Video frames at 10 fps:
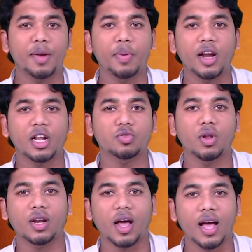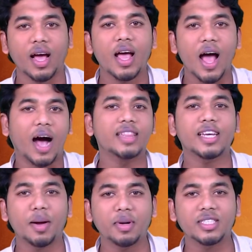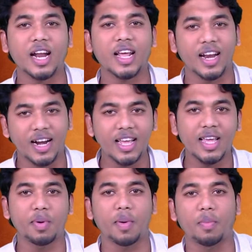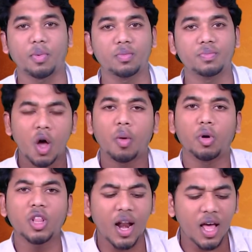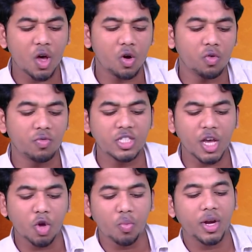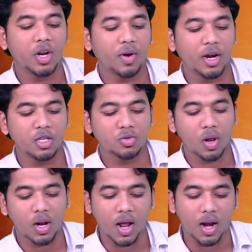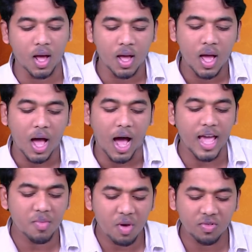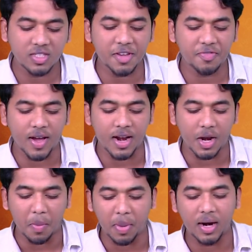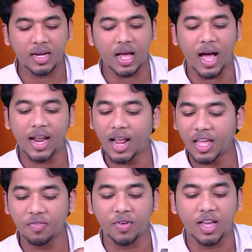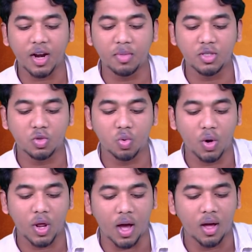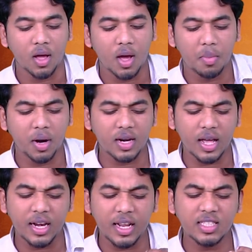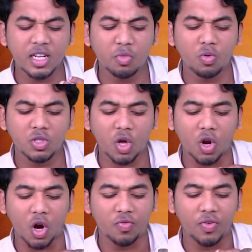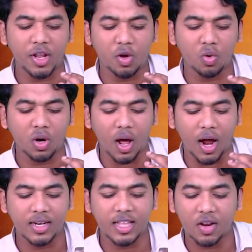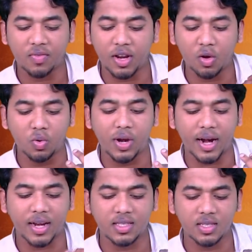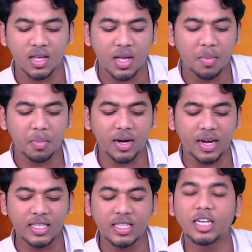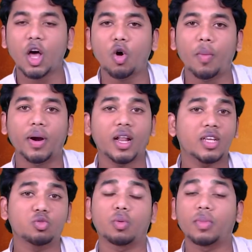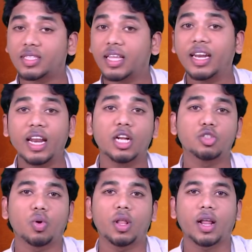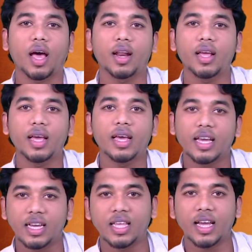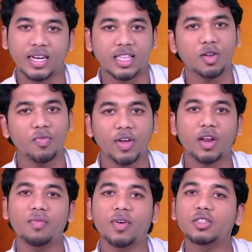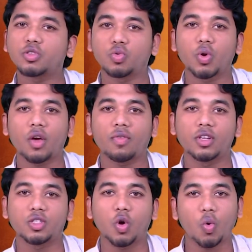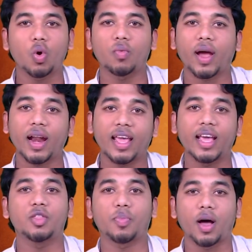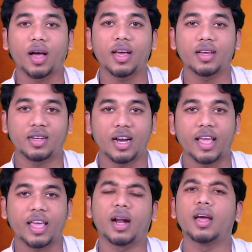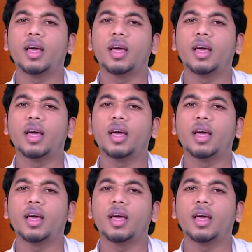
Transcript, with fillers: ரிப்பீட்டடாக சொல்லியிருக்காங்க அந்த கமெண்ட்ஸ்லாம் என்னென்னு இப்போ பார்ப்போம் முதல்ல விஜய் யூமின்றவர் என்ன சொல்லியிருக்காருன்னா ஐ எம் ஏ விஜய் ஃபேன் பட் ஐ லைக் விக்ரமன் சூர்யா பட் ரீசன்ட் மூவிஸ் ஆர் நாட் வெரி குட் அண்ட் தேர் வெரி குட் ஆக்டர்ஸ் பட் ரீசெண்டாக அவங்க படம்லாம் சுத்தமாக சரியில்லைன்னு சொல்லியிருக்காரு இதை கிட்டத்தட்ட விக்ரம் ஃபேன்ஸும் சூர்யா ஃபேன்ஸும் ஒரு வகையில் ஏற்றுப்பாங்க நினைக்கிறேன்